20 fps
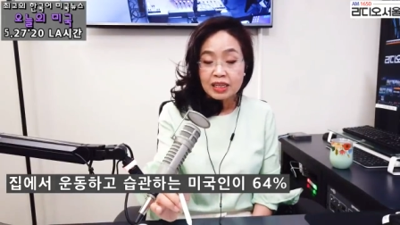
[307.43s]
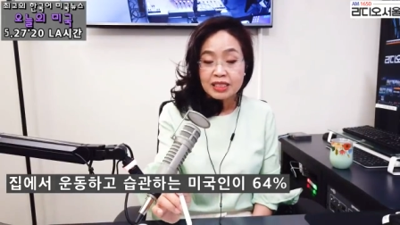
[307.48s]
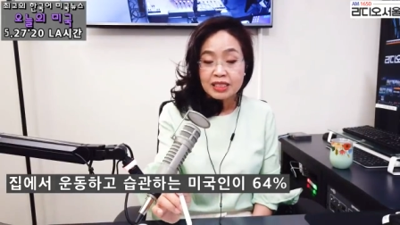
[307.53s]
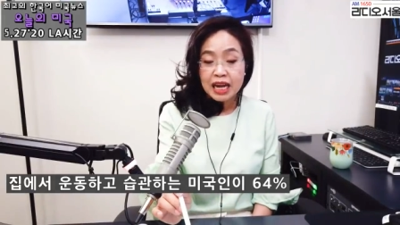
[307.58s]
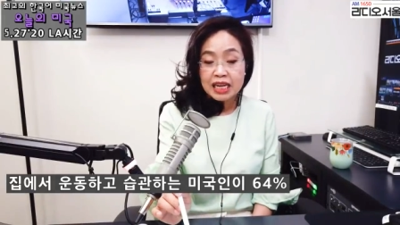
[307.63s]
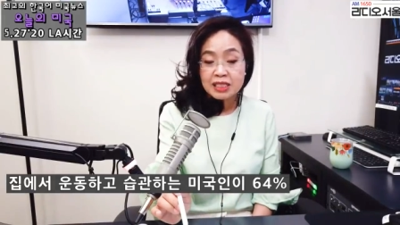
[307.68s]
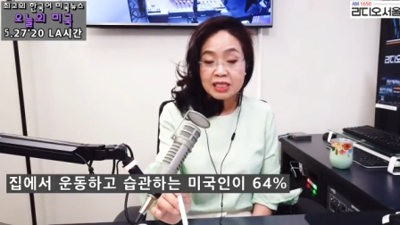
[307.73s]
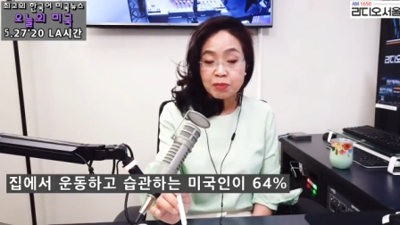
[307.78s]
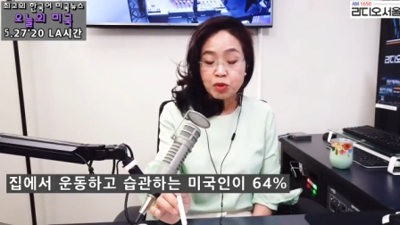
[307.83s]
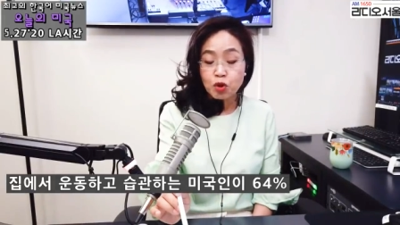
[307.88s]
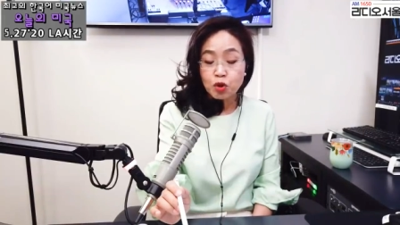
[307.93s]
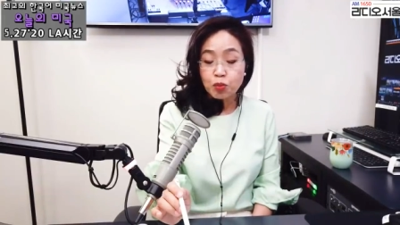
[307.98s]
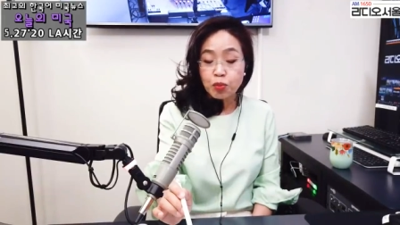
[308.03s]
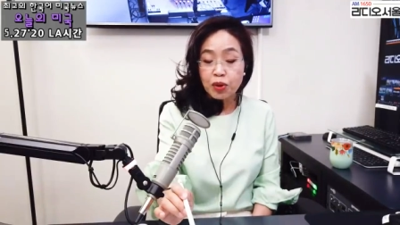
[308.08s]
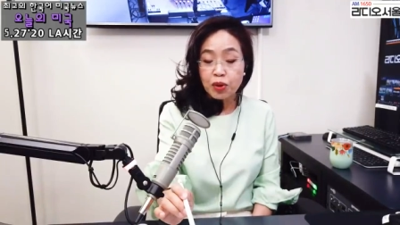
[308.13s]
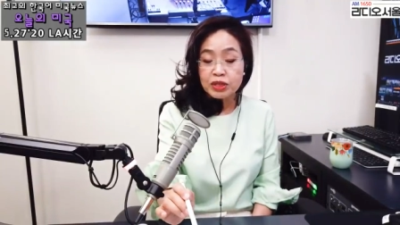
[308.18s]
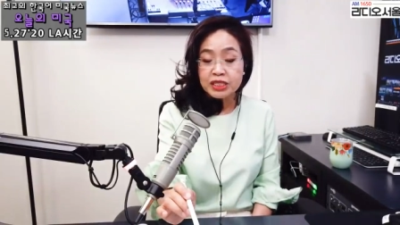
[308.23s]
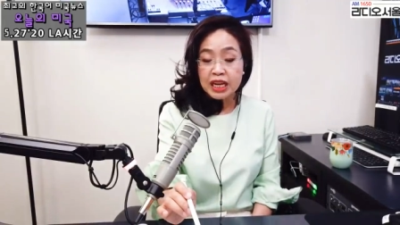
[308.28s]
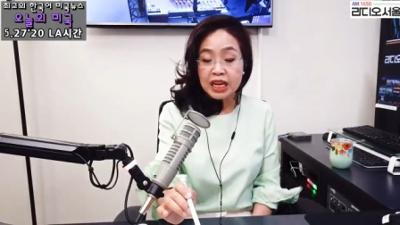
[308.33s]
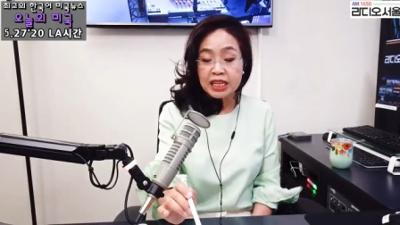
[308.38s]

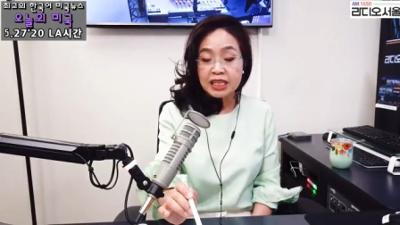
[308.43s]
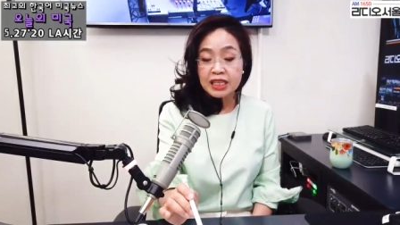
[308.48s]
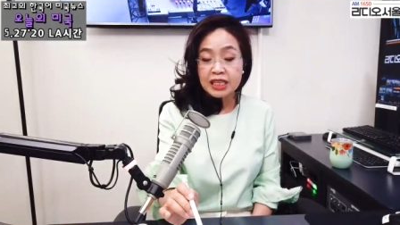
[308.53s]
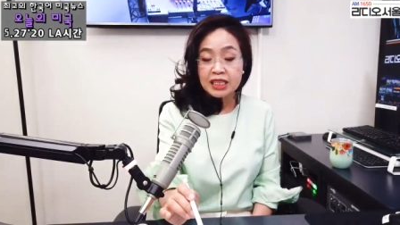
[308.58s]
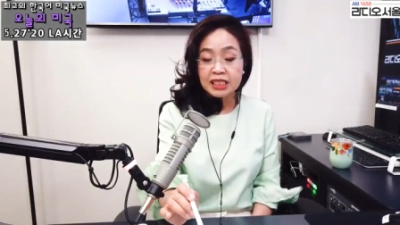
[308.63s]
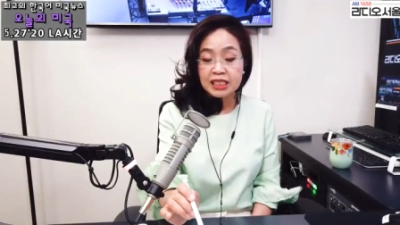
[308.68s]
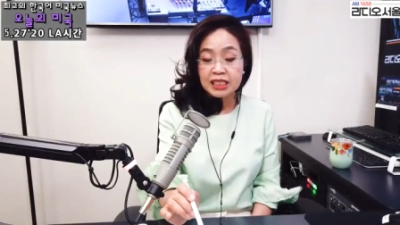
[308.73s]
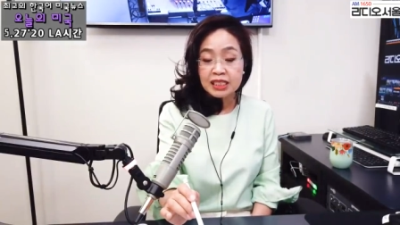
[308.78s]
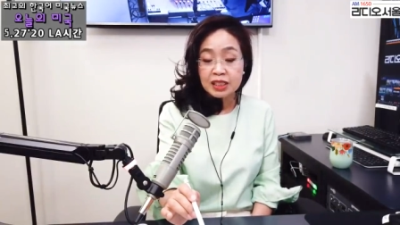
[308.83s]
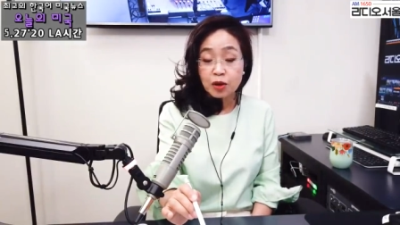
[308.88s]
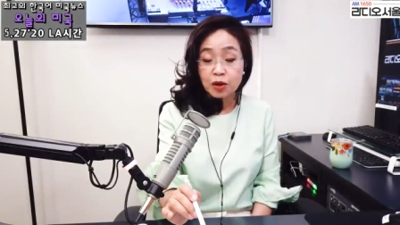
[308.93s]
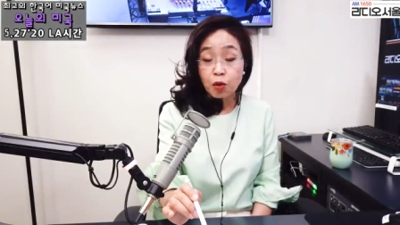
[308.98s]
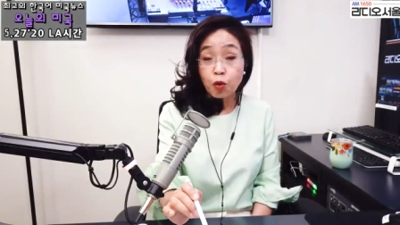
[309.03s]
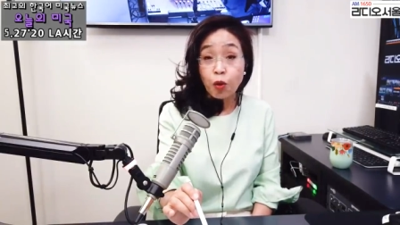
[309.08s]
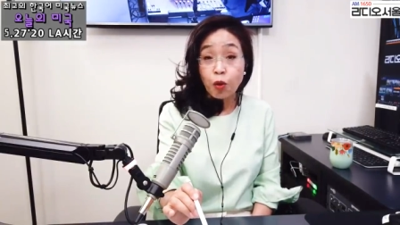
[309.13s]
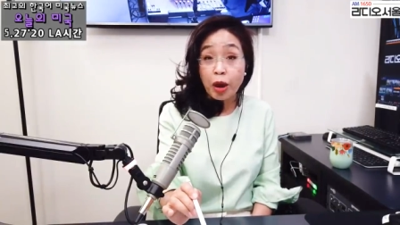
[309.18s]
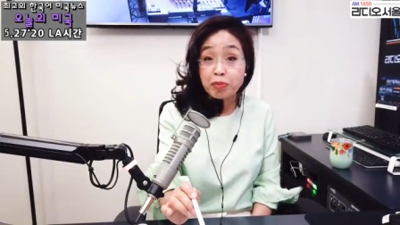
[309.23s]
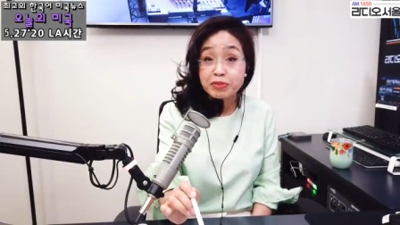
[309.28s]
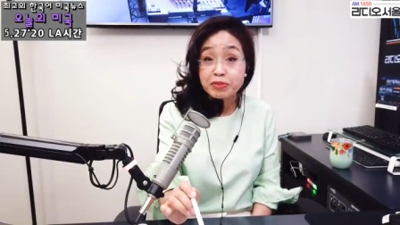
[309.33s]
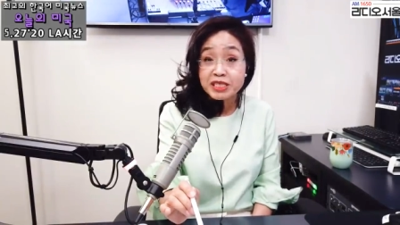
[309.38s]
46%
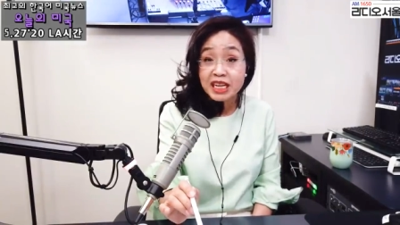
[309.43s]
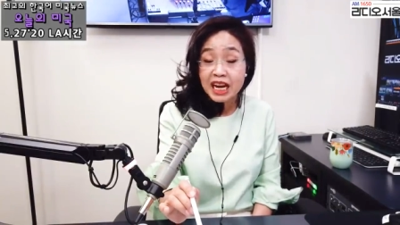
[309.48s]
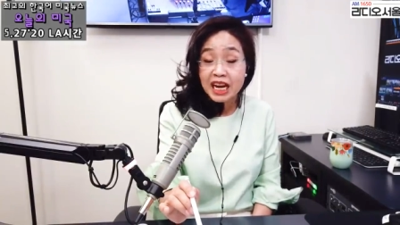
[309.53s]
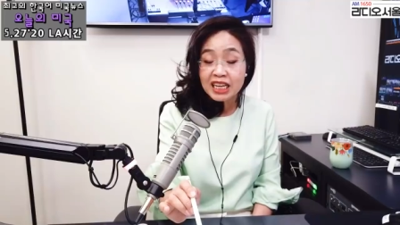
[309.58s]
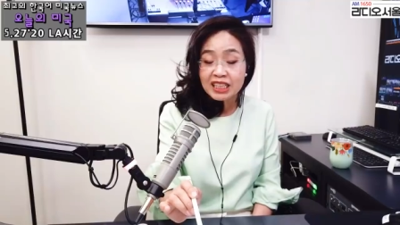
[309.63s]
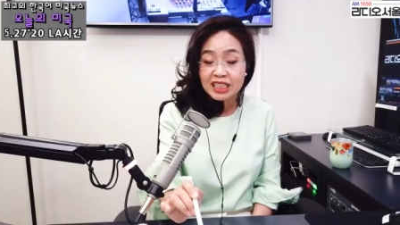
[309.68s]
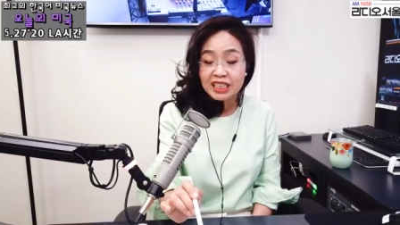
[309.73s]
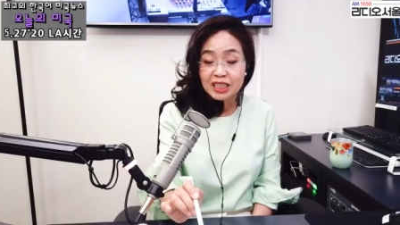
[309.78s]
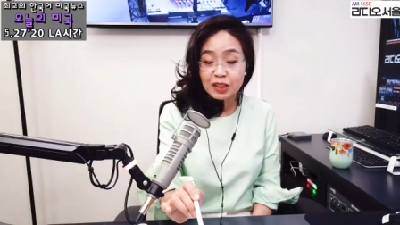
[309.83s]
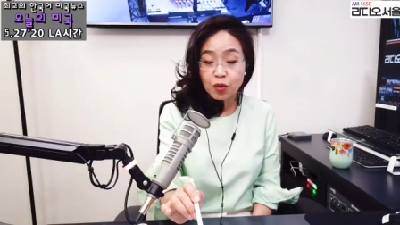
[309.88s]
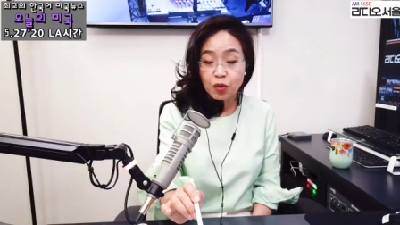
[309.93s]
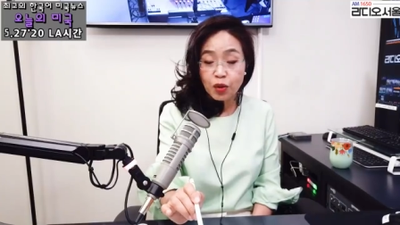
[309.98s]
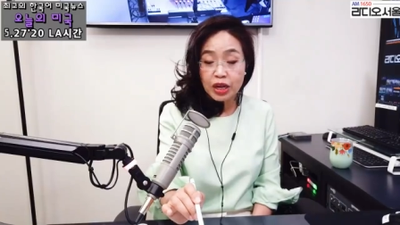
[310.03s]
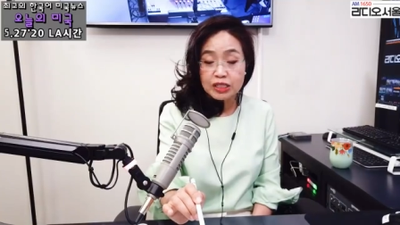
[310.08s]
웹사이트를